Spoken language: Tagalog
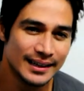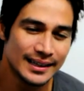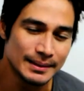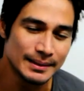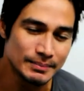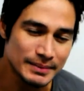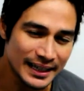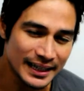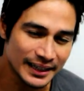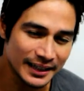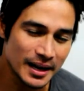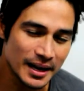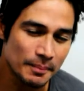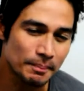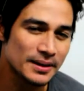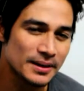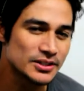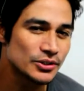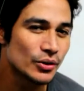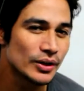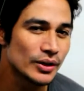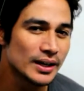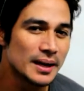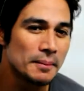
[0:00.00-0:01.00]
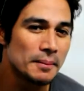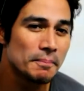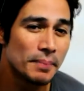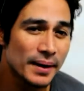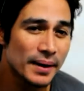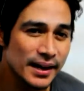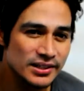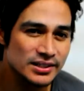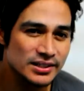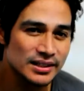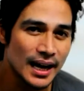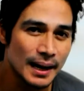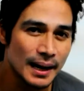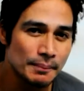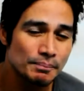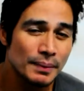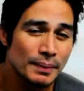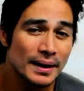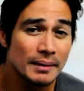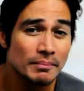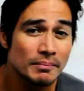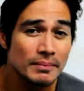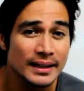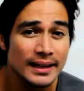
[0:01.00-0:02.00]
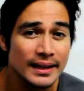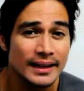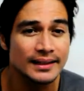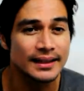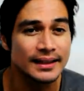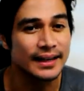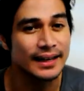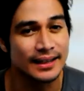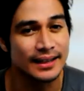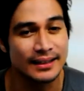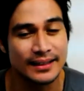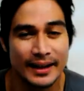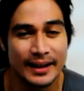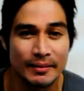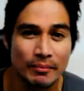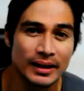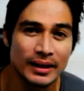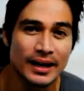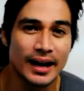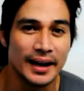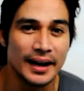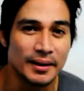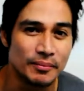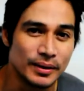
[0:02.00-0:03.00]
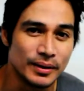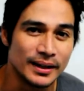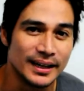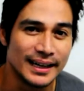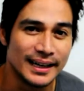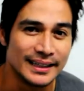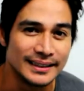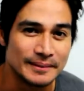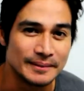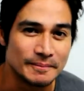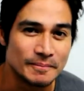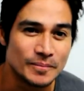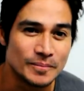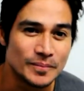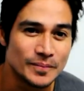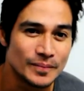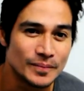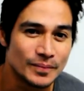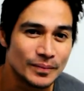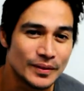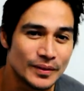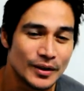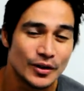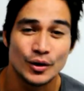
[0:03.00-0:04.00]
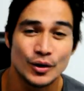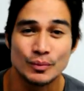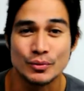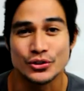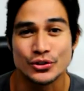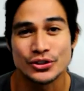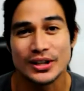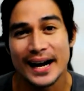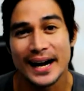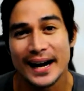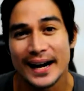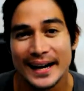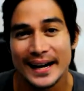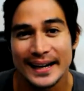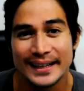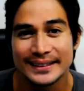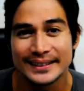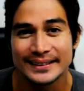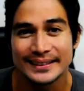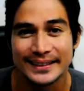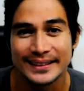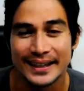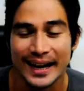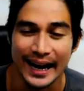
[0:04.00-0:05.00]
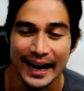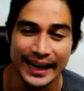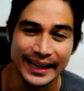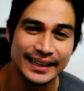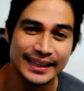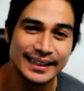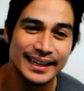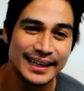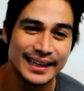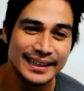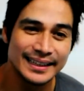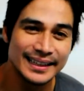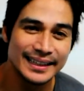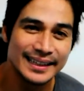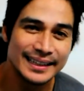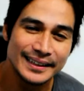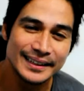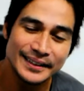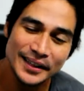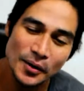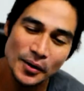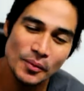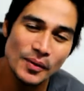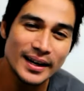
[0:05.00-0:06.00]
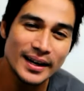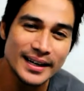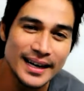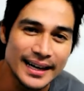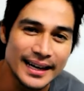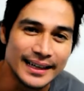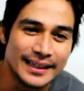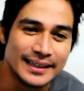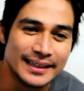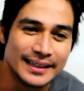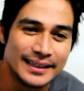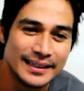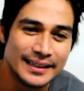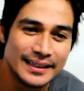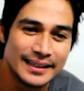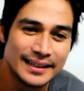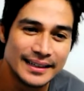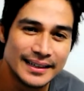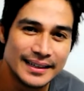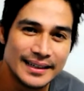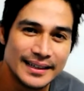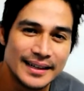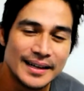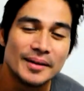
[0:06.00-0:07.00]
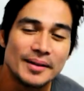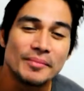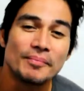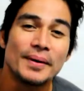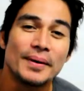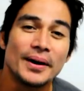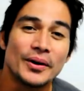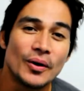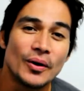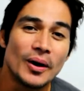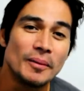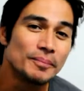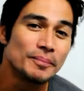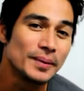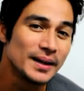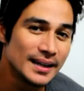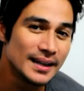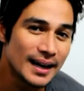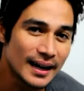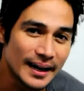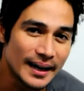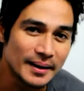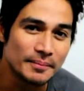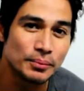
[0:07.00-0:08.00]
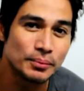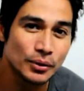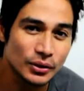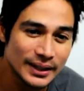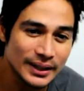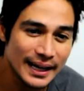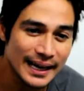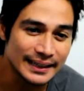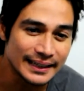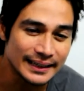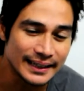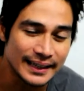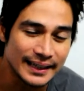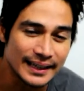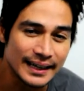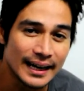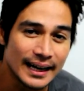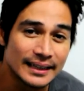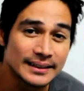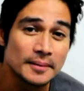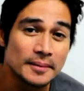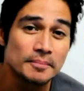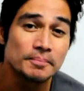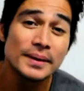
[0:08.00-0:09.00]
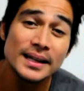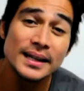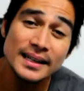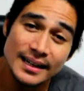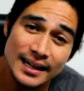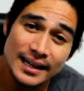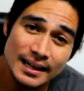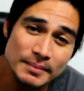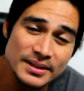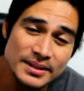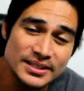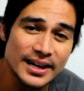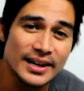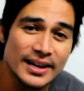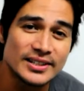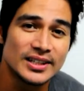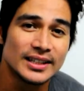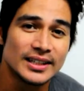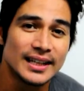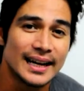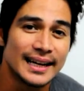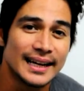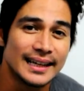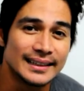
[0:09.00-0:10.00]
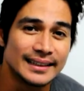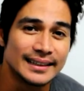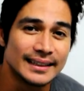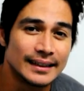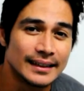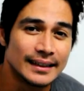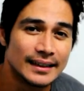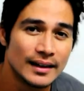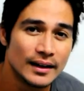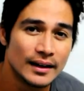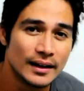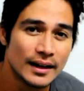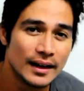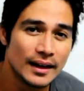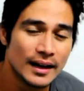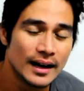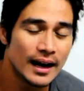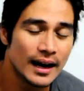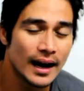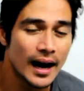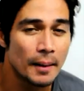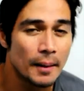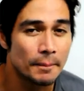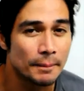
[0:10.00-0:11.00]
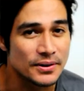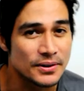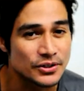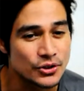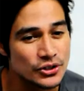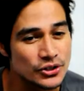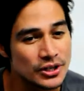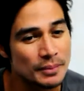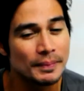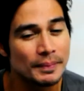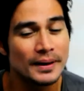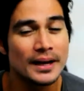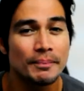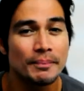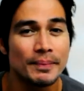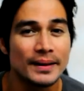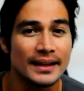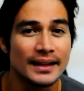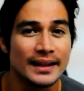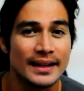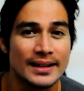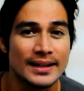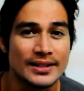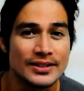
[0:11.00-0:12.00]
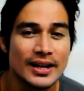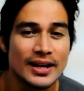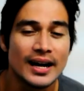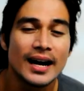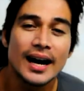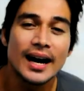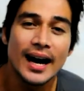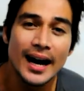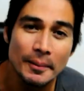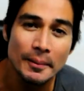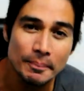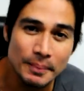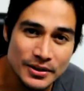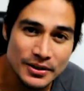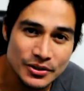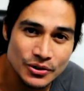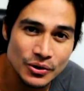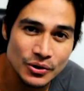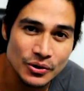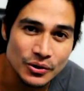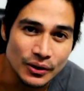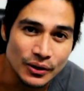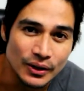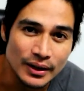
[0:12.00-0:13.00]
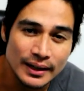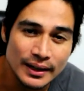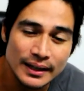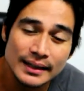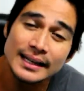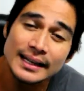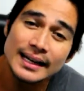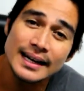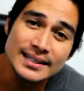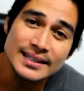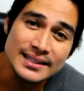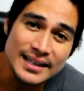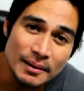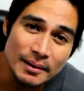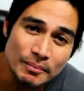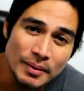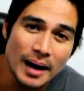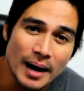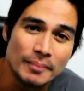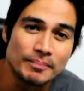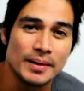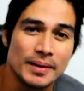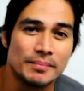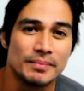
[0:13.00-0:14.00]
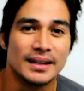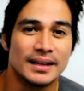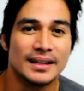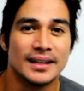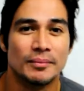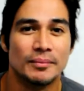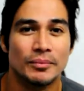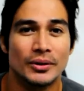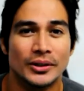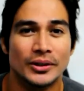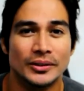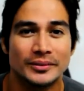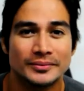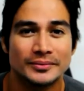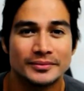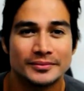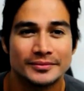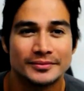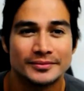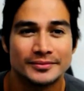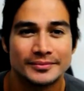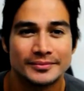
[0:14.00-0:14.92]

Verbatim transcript: Alam natin na Pasko rin ang best time para magkita-kita kayong magkakaibigan. Kumustahan, kainan, tawanan. Pero ang pinaka-importante at ang pinakamasaya sa lahat ang Pasko sa Pilipinas ay Pasko na kasama ang pamilya mo.